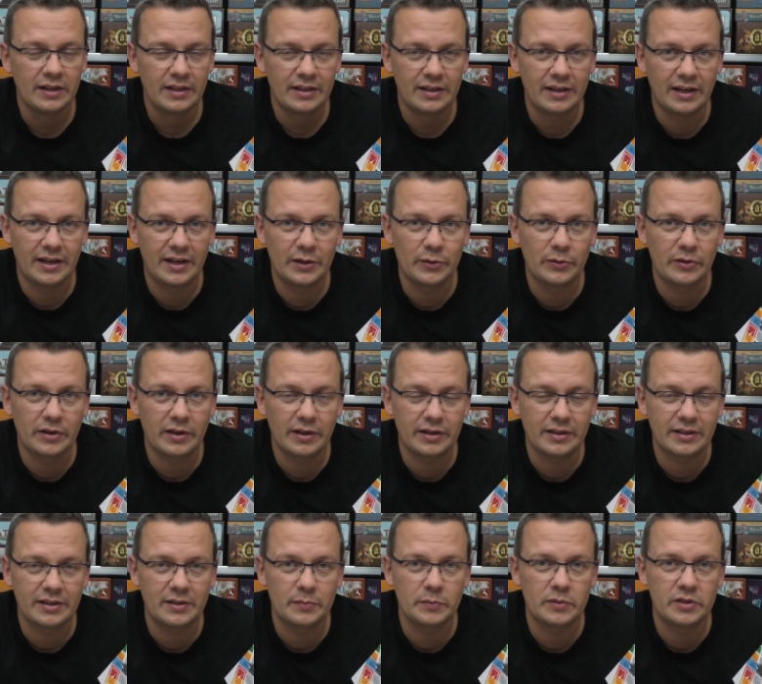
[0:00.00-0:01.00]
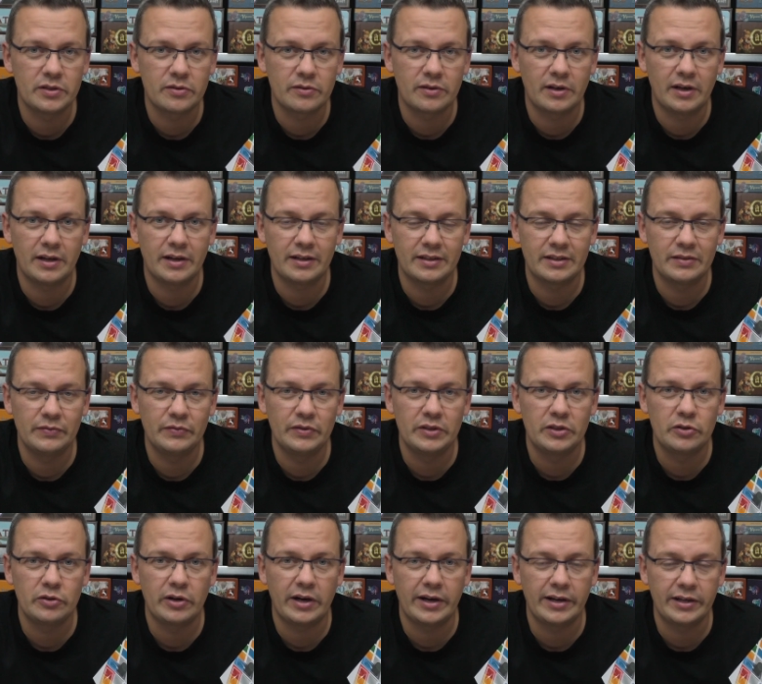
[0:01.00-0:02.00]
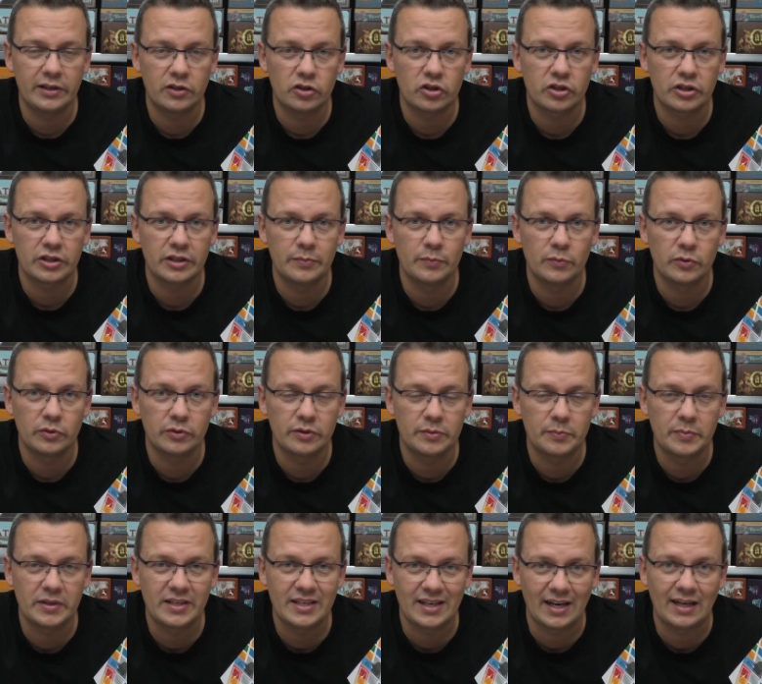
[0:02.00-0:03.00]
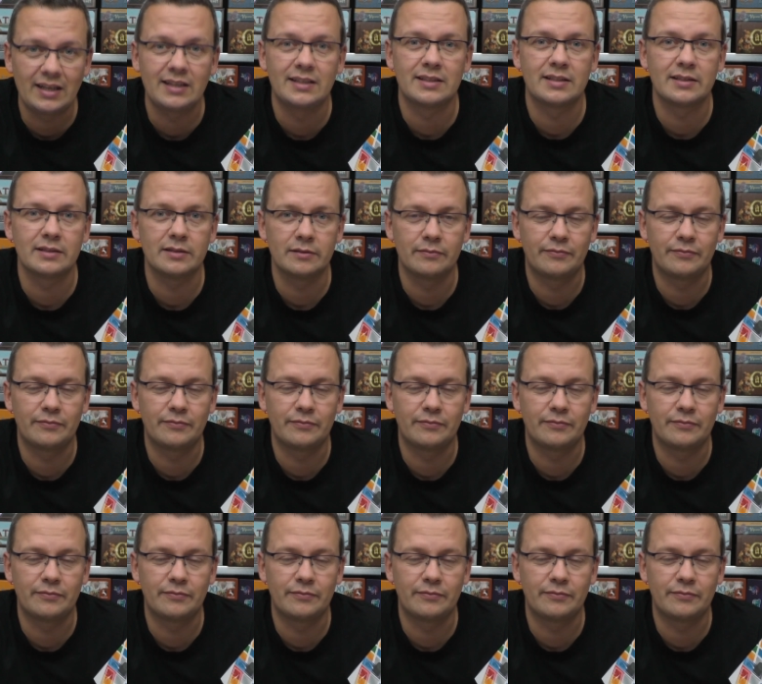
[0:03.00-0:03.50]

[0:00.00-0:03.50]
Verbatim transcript: der eine oder andere hat mich sogar nach dem Video angeschrieben und bedankt äh,